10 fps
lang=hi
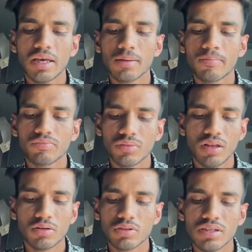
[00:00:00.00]
हैं
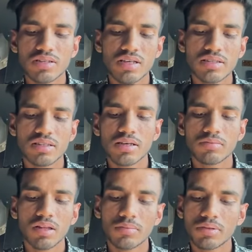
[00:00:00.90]
ना तो ठीक साइज़ के
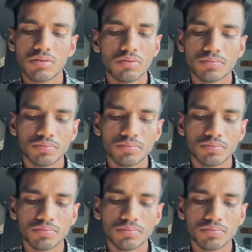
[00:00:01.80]
हैं मतलब बिल्कुल